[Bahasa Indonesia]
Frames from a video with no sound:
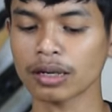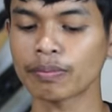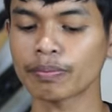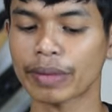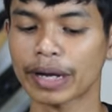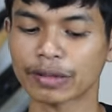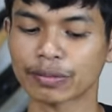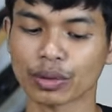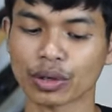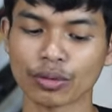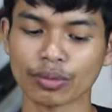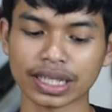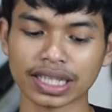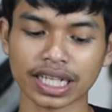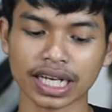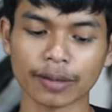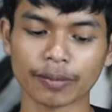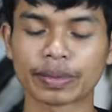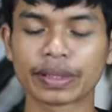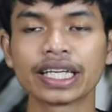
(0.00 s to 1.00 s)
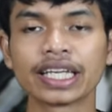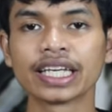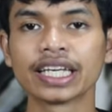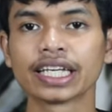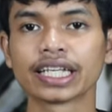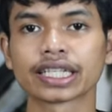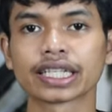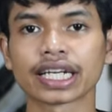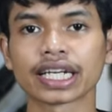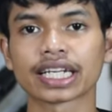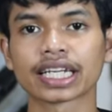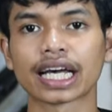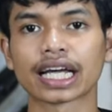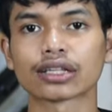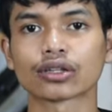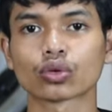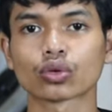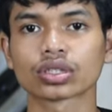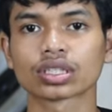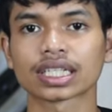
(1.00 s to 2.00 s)
40 meter lebih
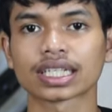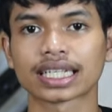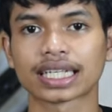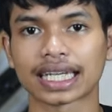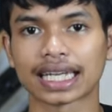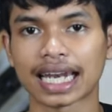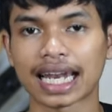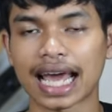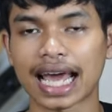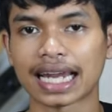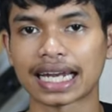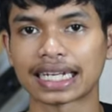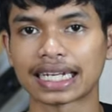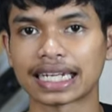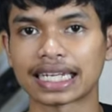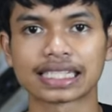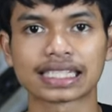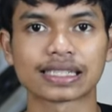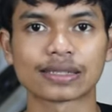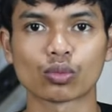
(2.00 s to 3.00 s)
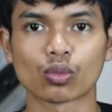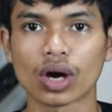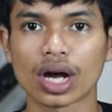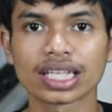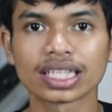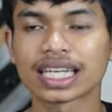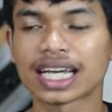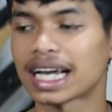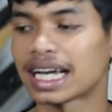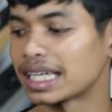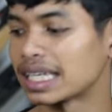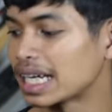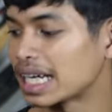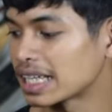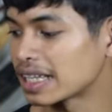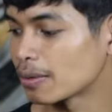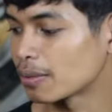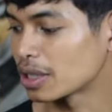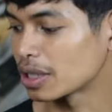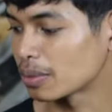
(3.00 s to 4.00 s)
tergantung skill anda semuanya
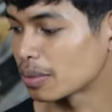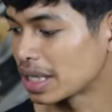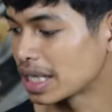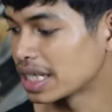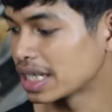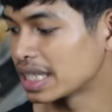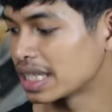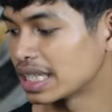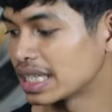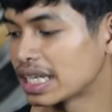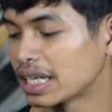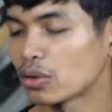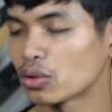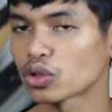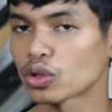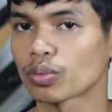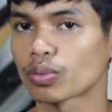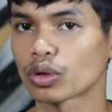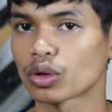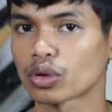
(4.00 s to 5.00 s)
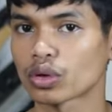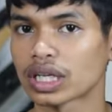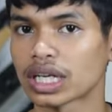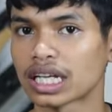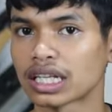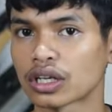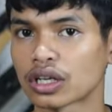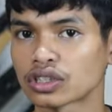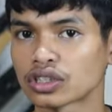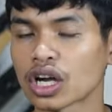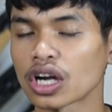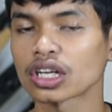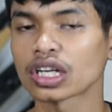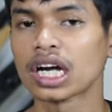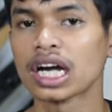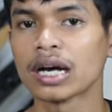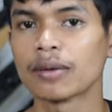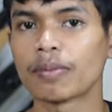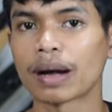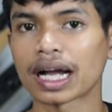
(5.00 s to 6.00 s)
ya teman-teman ini untuk peluru yang
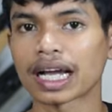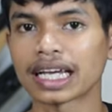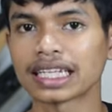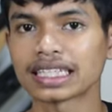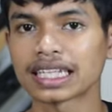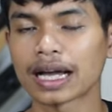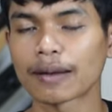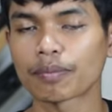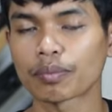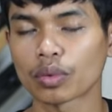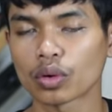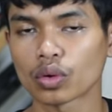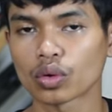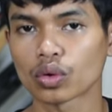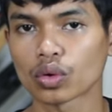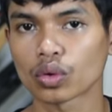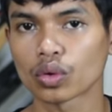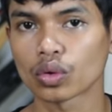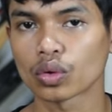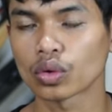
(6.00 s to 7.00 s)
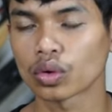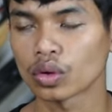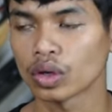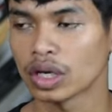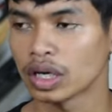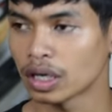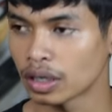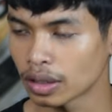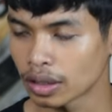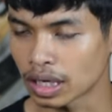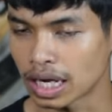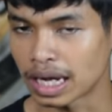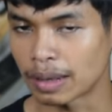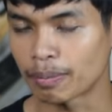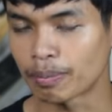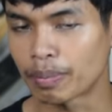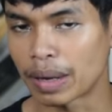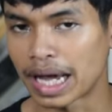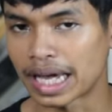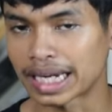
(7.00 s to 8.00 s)
cocok pakainya peluru
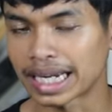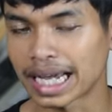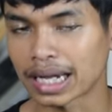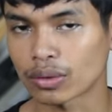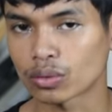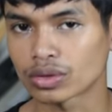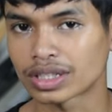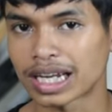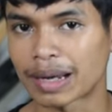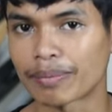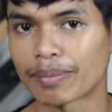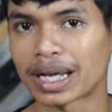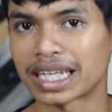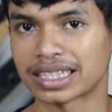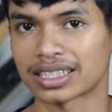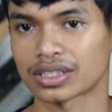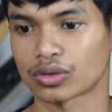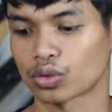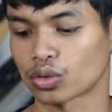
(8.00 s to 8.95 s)
Barakuda Match